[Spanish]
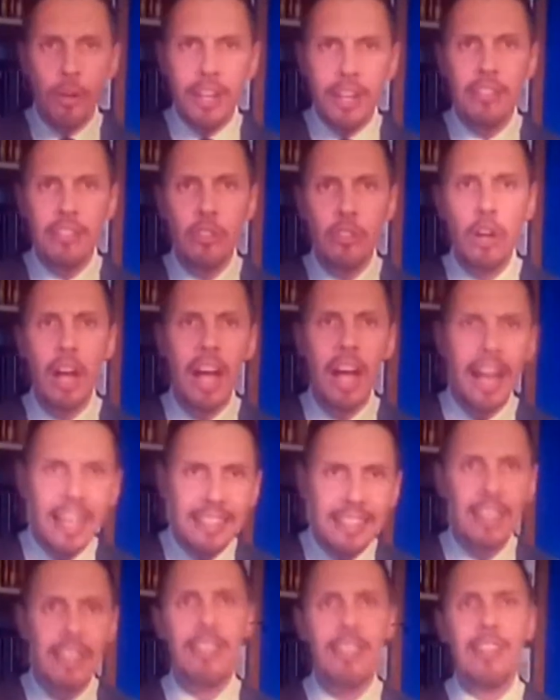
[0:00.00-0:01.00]
Por ello,
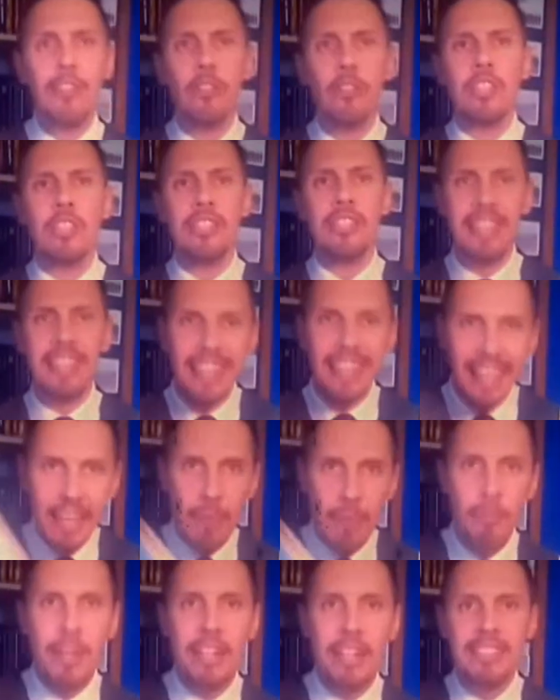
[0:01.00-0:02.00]
hay sacerdotes o
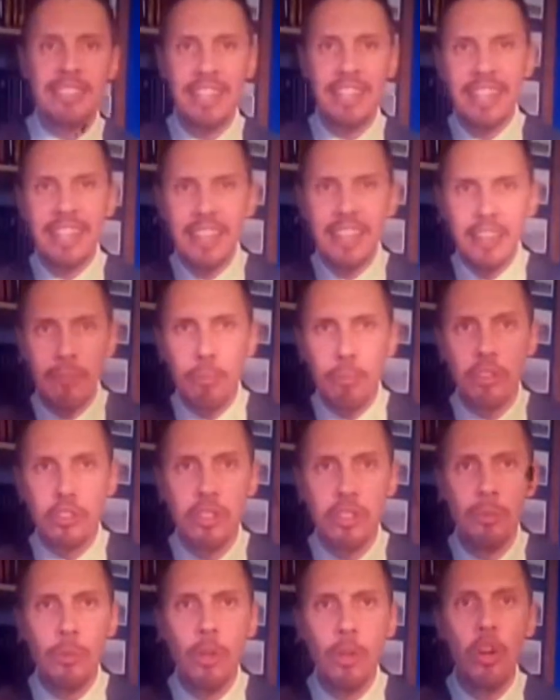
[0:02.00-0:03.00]
imanes en cada
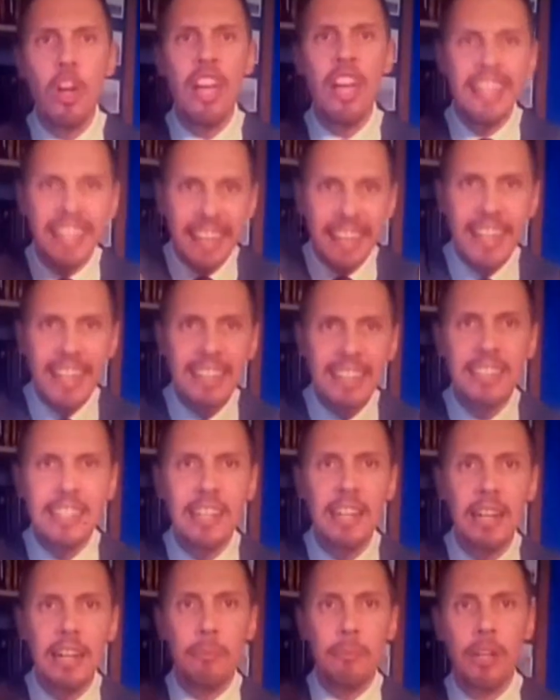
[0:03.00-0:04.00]
prostíbulo, que
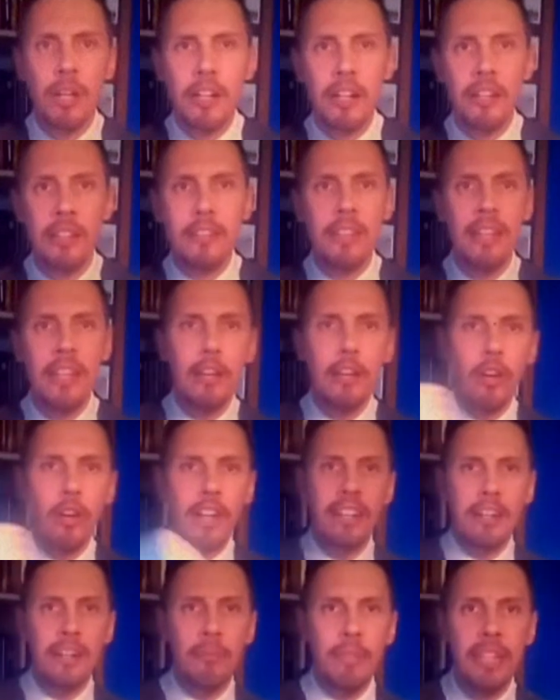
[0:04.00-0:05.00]
casan al putero con
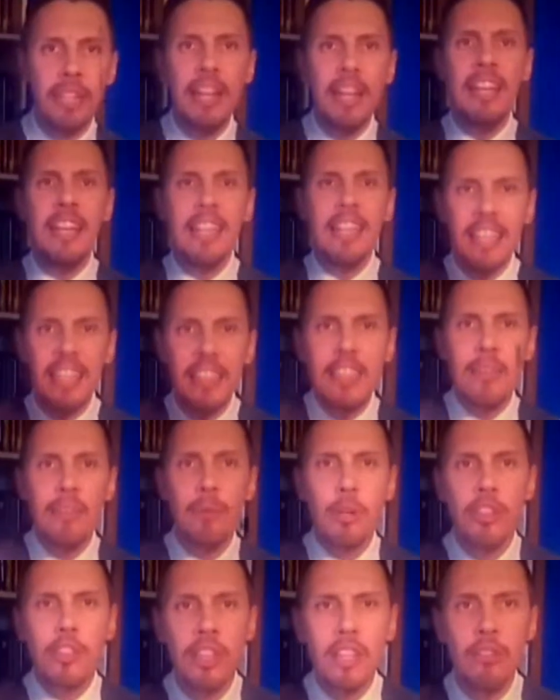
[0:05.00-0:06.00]
la ramera,
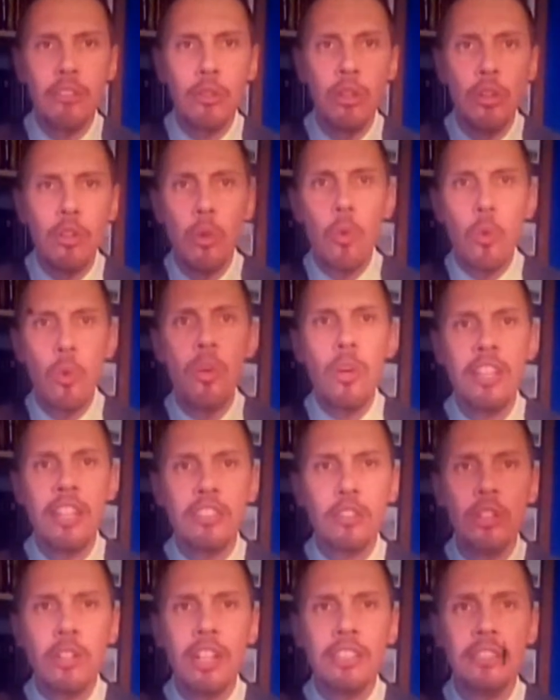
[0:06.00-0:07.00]
divorciándolo
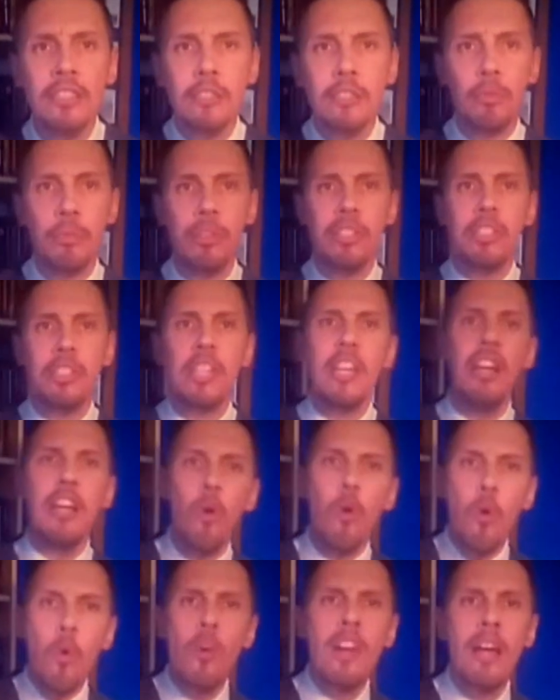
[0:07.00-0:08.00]
unas horas después,
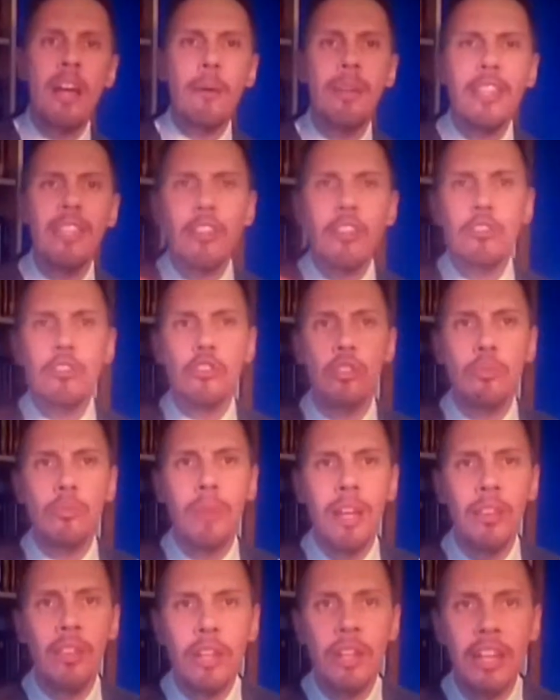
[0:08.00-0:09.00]
una vez
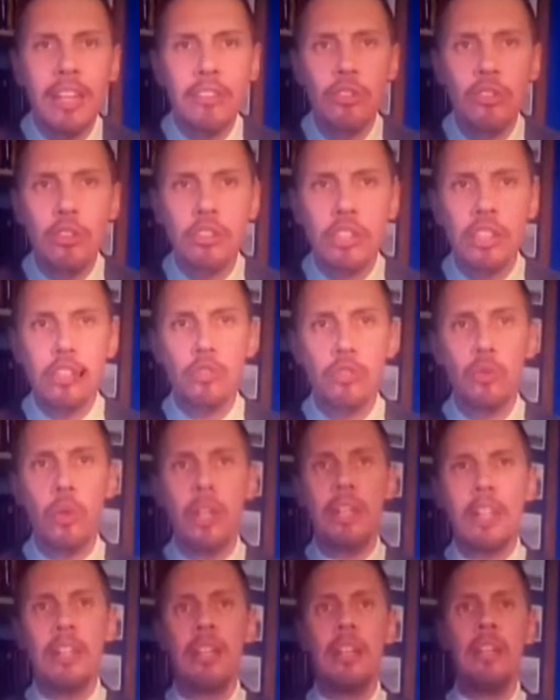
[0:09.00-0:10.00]
consumado el acto
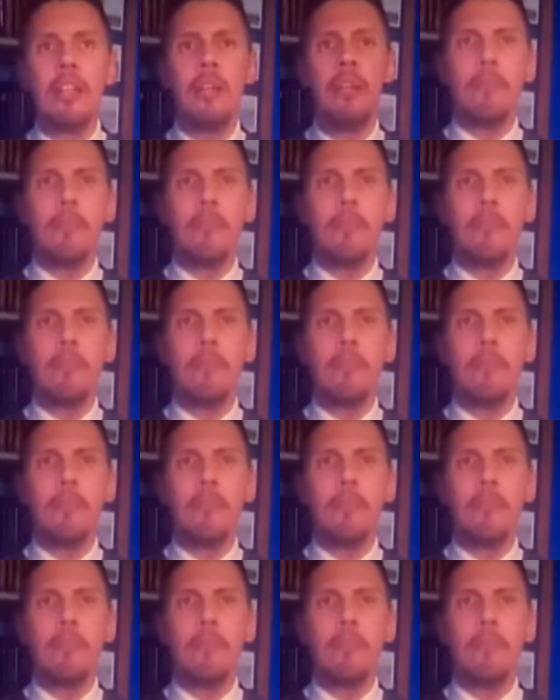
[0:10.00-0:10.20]
sexual.